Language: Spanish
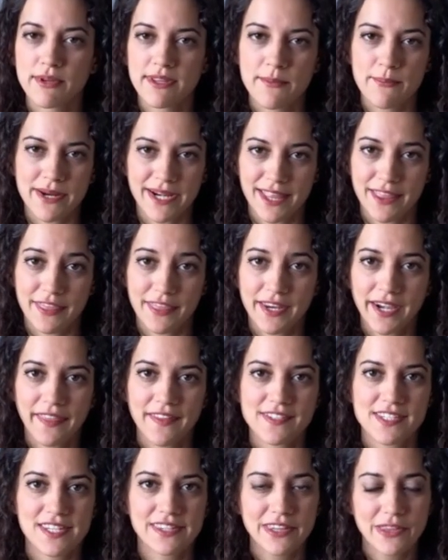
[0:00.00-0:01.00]
parecer
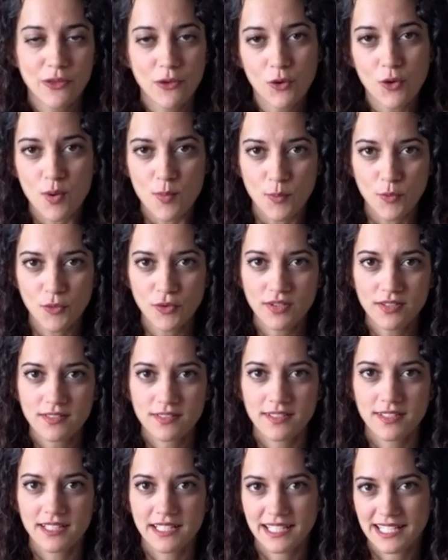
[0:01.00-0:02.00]
de sentido común
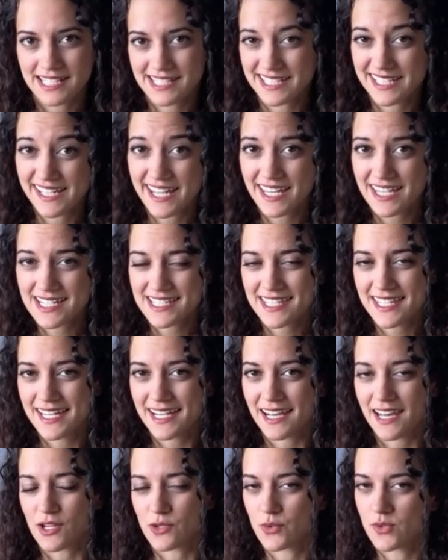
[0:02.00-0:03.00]
que si quieres
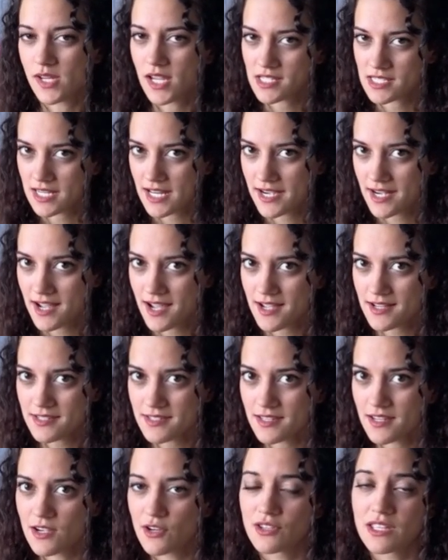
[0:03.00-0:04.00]
tener las uñas
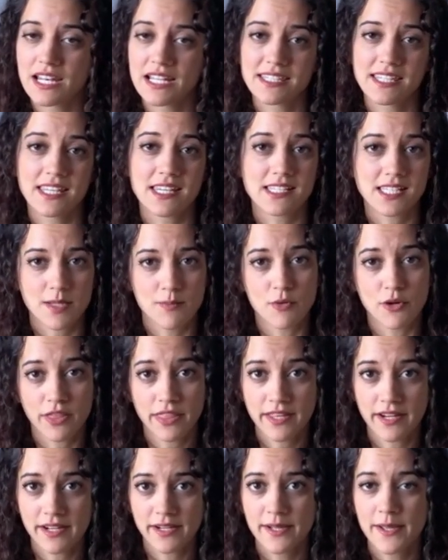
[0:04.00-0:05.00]
largas, no te las tienes que
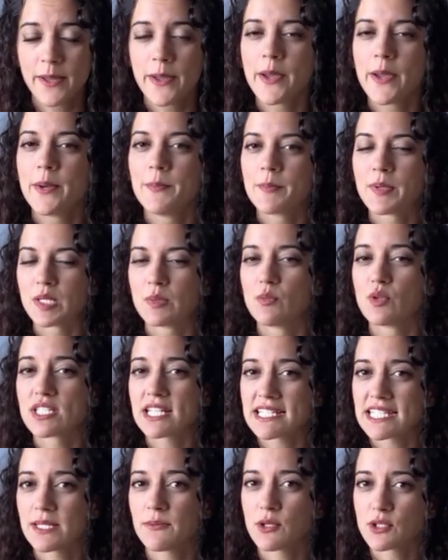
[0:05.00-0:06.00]
morder, pero
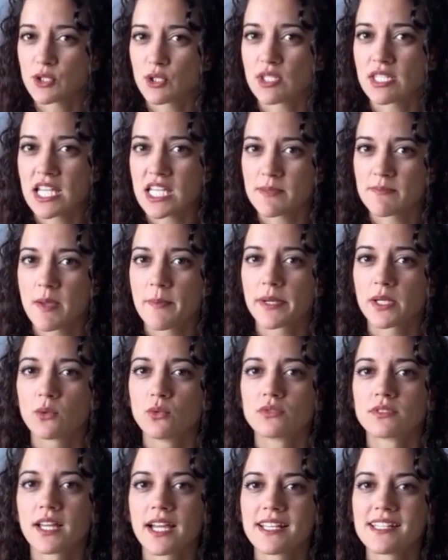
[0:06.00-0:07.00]
muchas de vosotras me
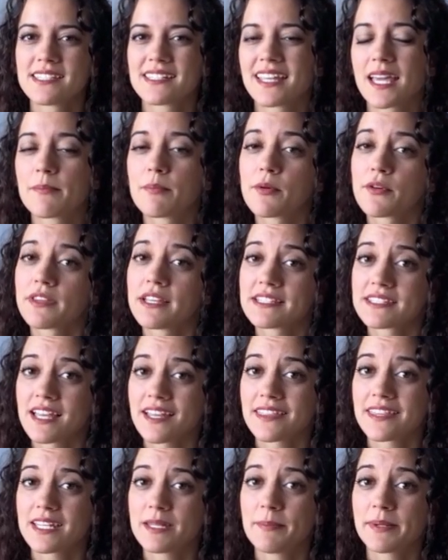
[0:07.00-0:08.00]
preguntáis qué podéis
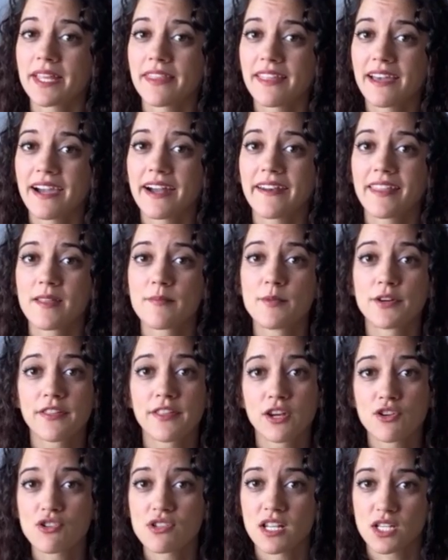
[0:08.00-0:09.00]
hacer para dejar de
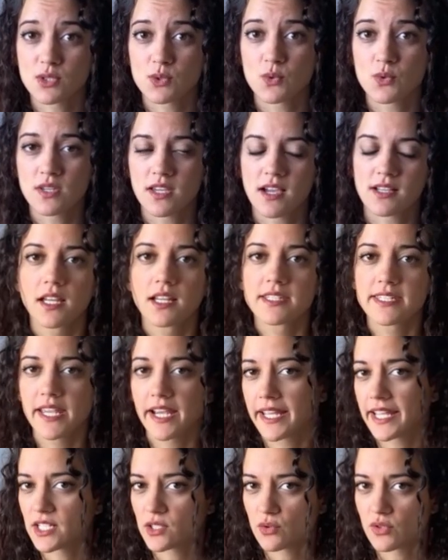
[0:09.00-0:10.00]
morderos las uñas,
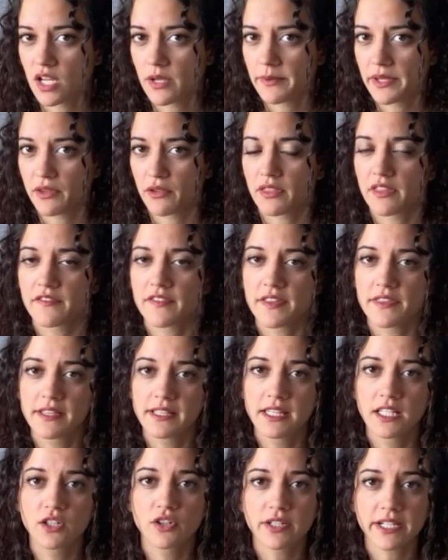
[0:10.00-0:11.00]
ya que es un hábito
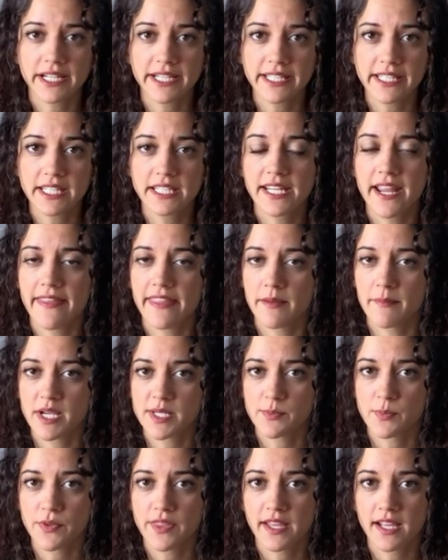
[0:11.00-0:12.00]
difícil de corregir que
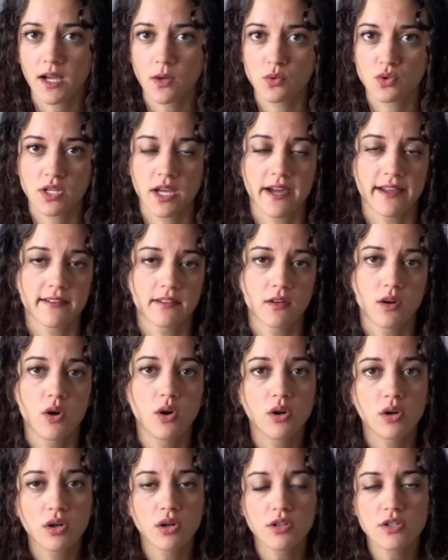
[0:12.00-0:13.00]
además puede causar
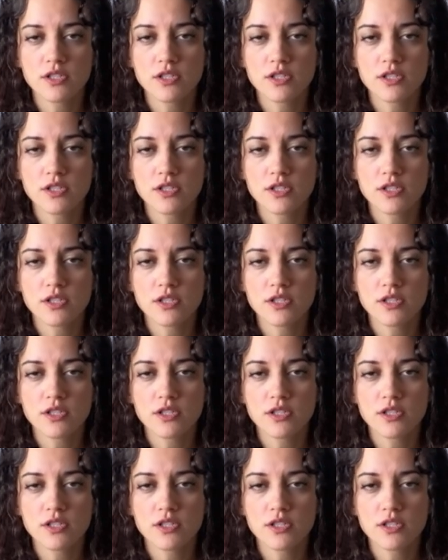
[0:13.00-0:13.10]
hongos,